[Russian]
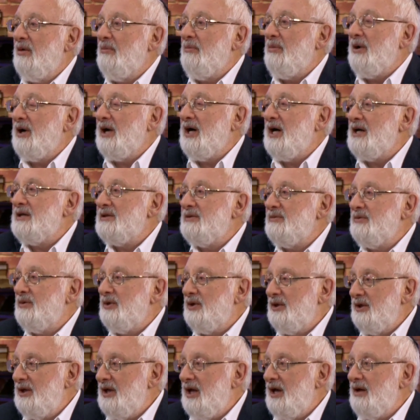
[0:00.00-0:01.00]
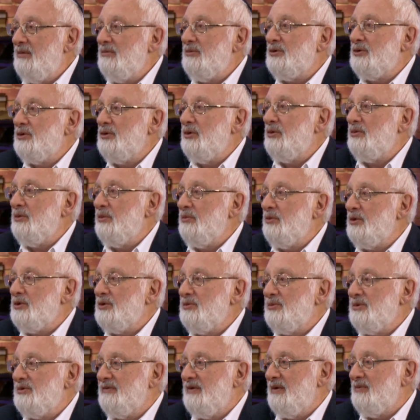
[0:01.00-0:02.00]
показывают нам, что мы
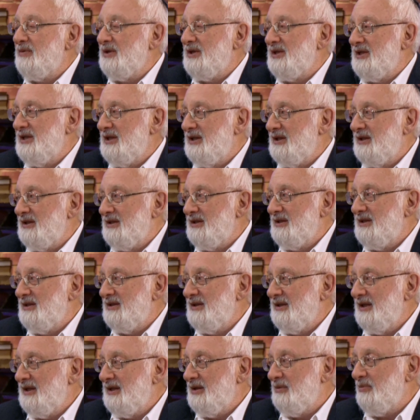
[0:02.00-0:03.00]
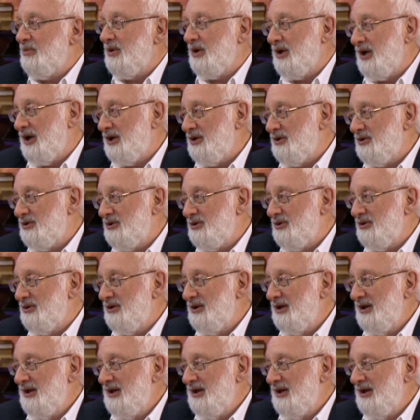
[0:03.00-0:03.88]
можем с вами сделать. Это пока еще.